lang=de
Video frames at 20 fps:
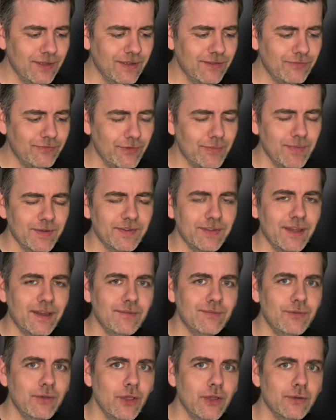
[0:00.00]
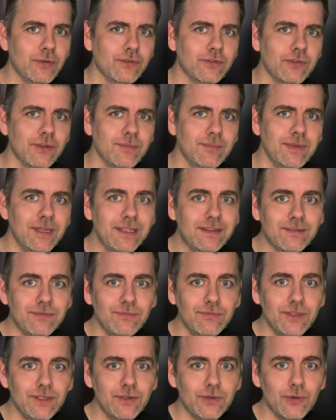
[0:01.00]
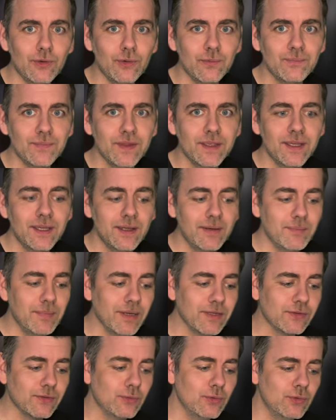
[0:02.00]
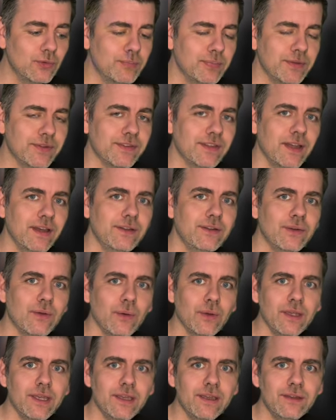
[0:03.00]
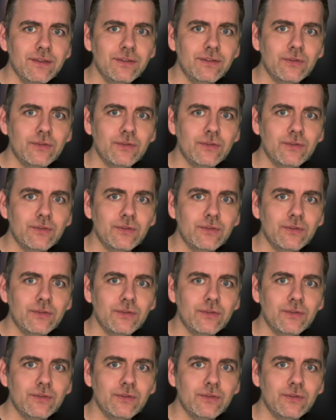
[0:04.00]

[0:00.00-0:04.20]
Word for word: Ich würde mal sagen, wir hören uns im nächsten Video. Macht's gut, bis dann, euer